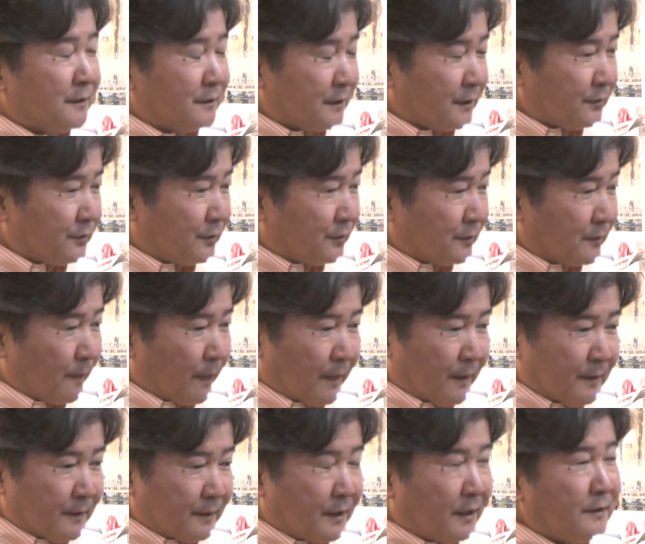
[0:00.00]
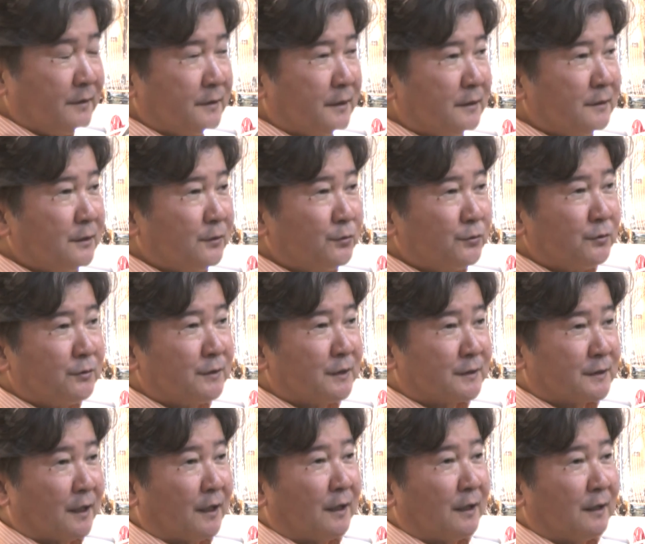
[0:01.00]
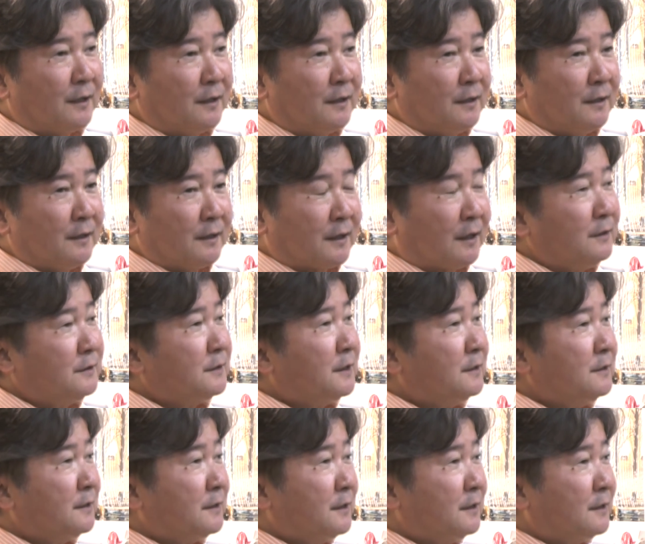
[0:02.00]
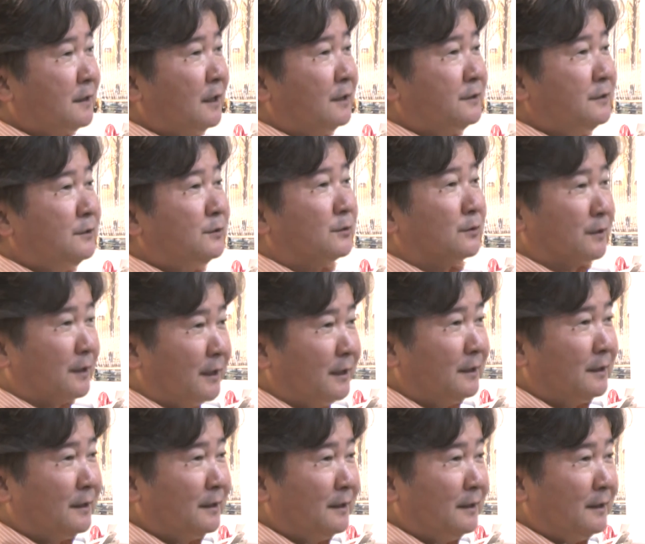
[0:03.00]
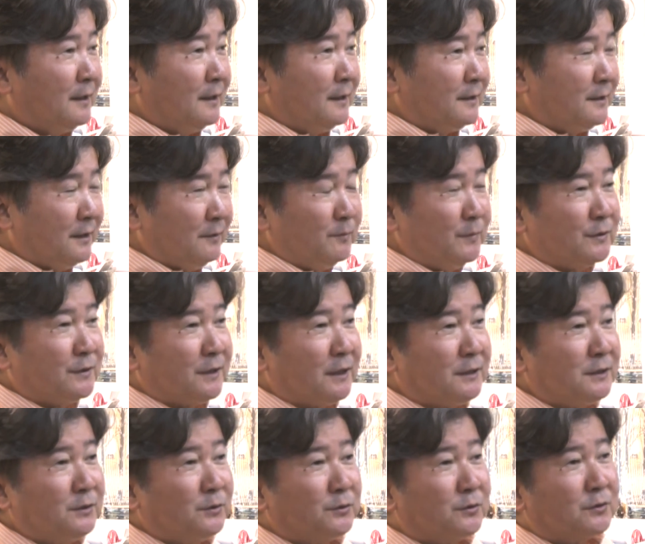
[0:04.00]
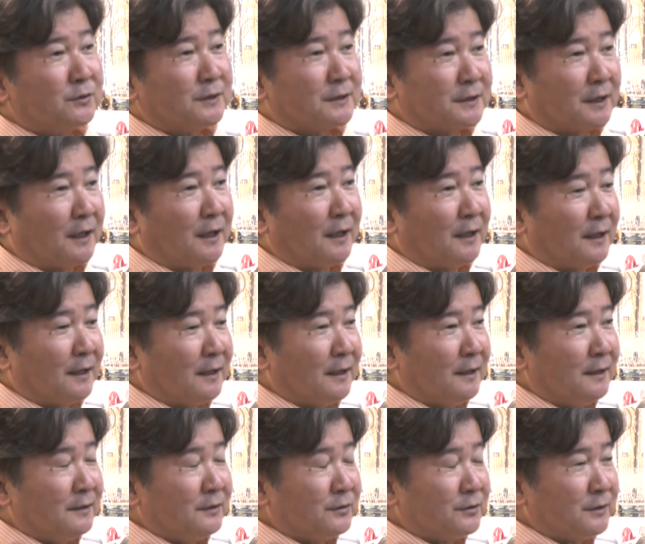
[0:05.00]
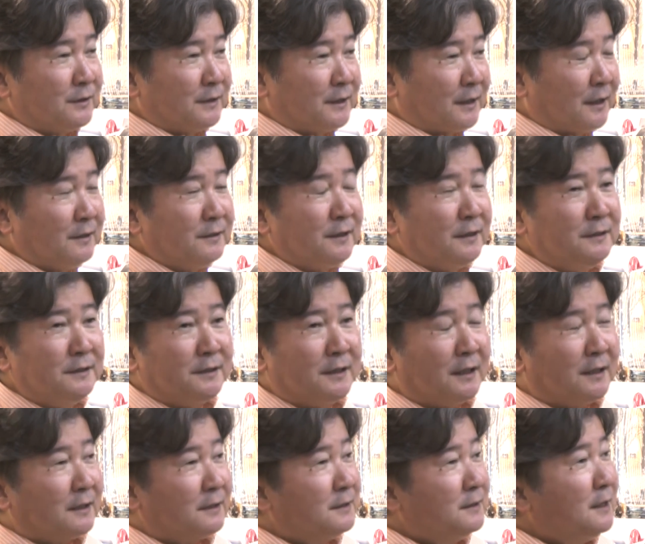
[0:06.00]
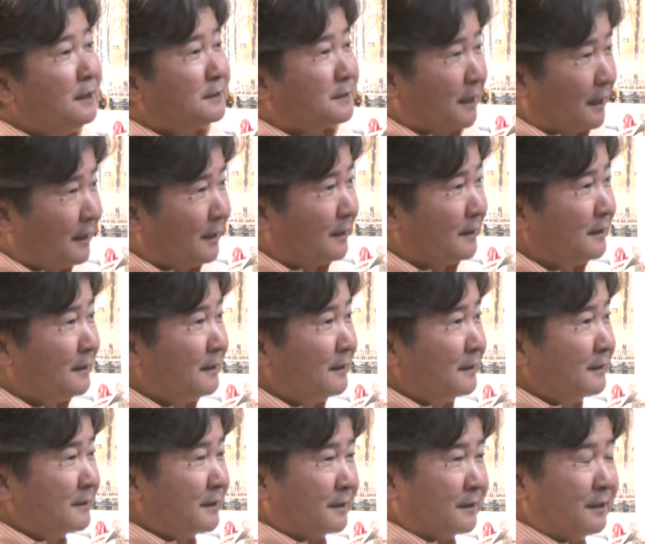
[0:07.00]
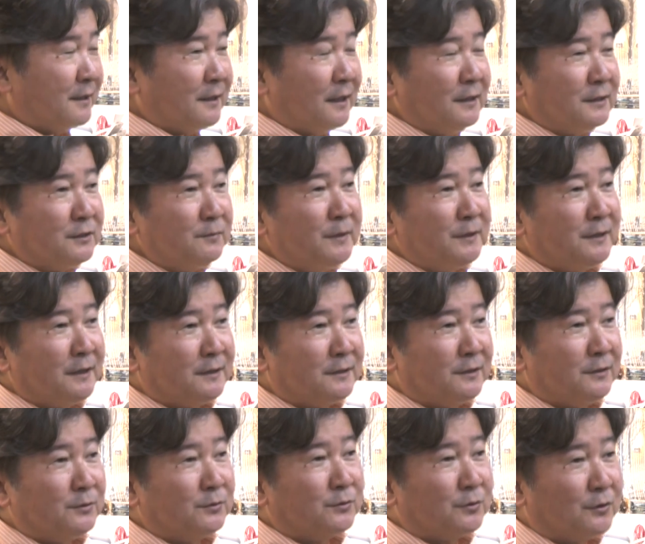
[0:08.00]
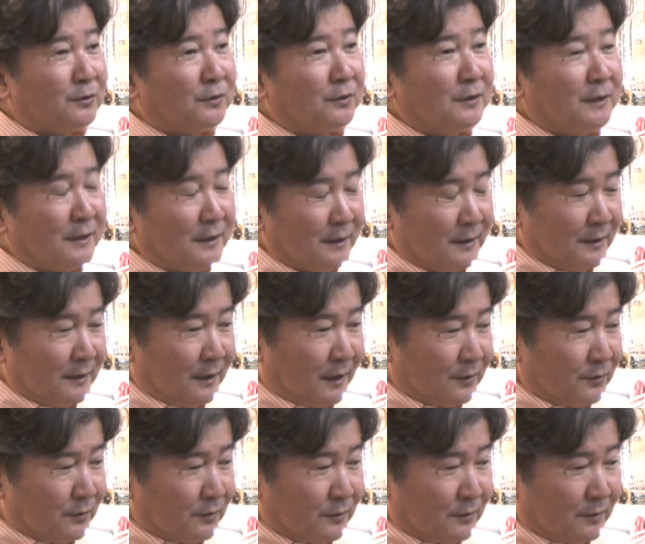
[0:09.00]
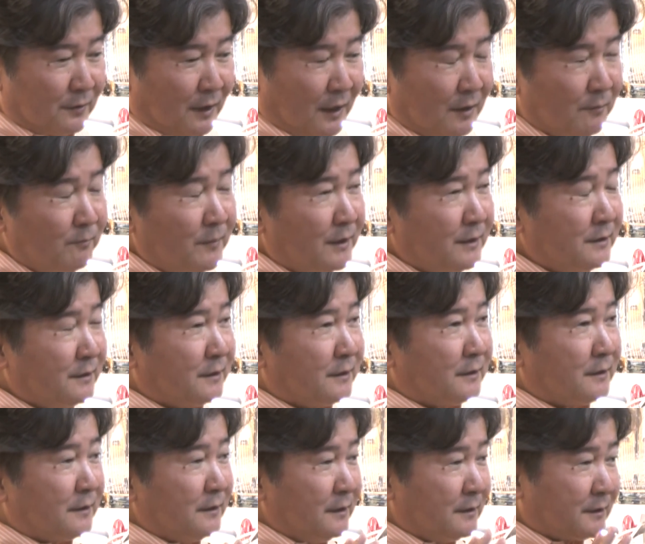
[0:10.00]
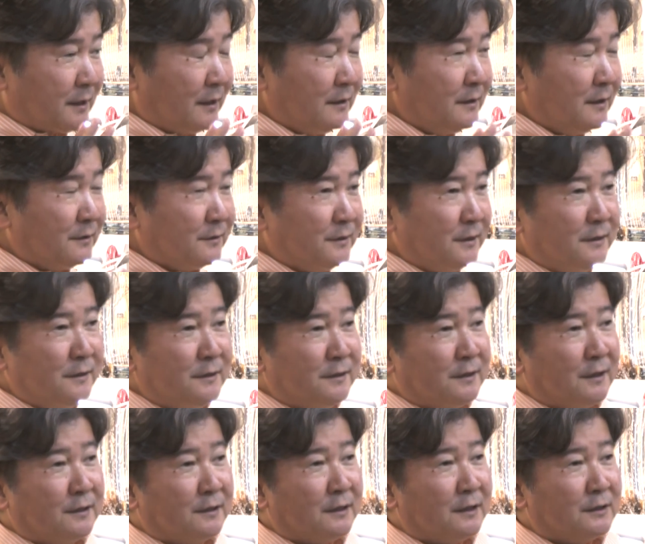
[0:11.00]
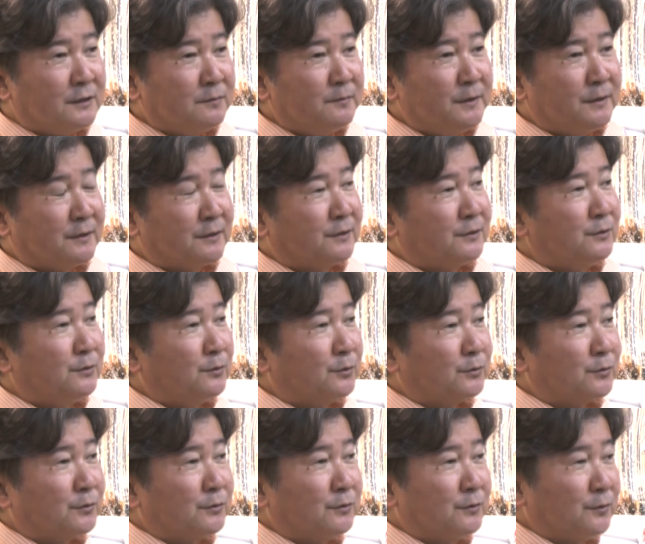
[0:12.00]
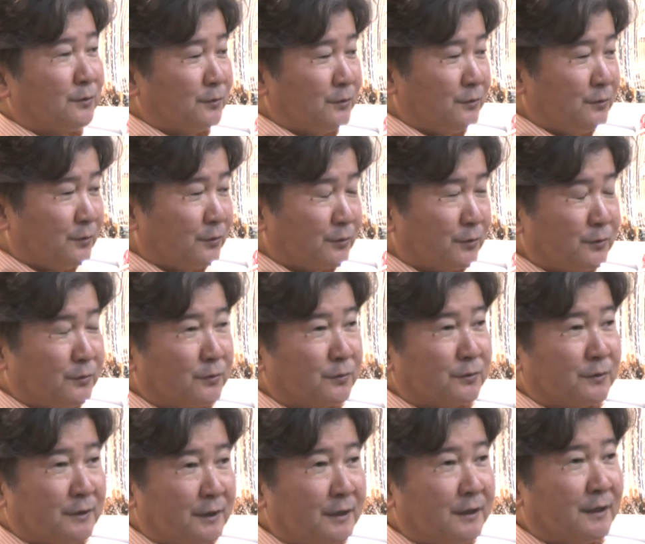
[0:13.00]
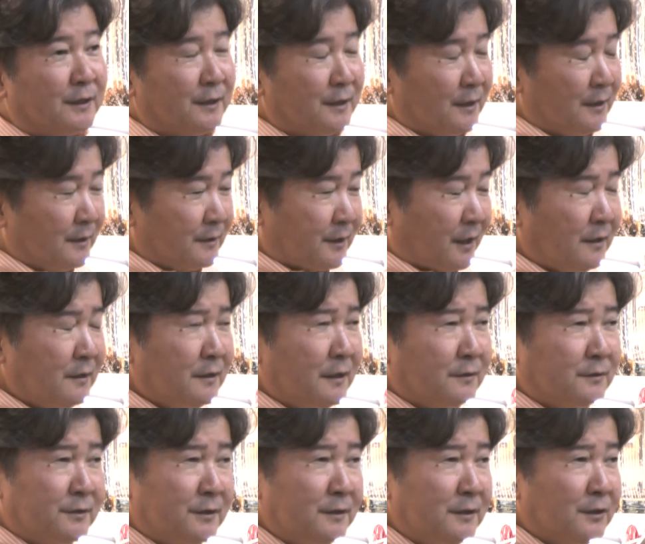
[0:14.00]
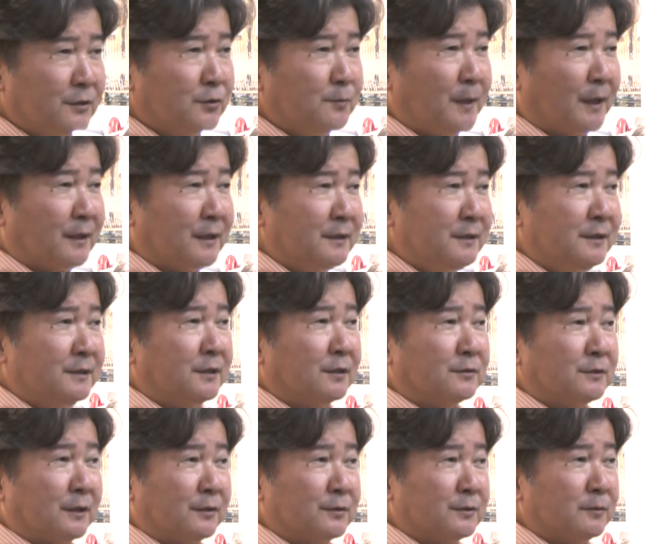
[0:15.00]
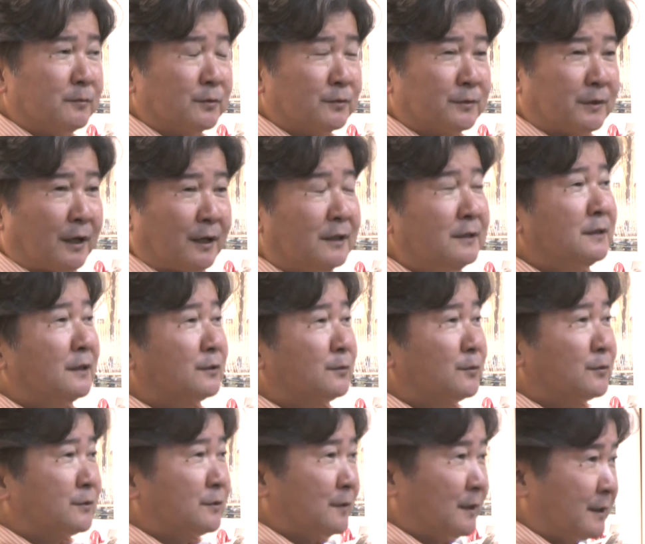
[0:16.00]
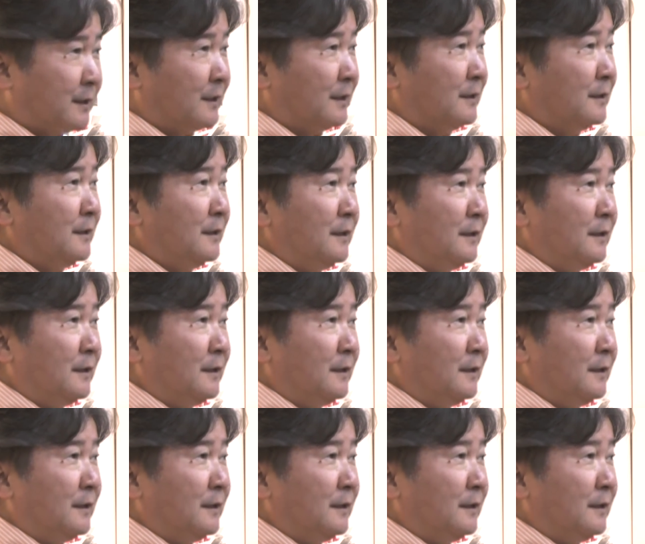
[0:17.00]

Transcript: だけど簡単なことってさ簡単な結果が出るよねで難しいことってさ要するに簡単に結果出ないじゃんで結果が全てっていうとあのあんまりね、短絡的に結果が全てっていうことを言うことによって短絡的な人ばっかりできちゃう可能性も高いなと思ってるわけ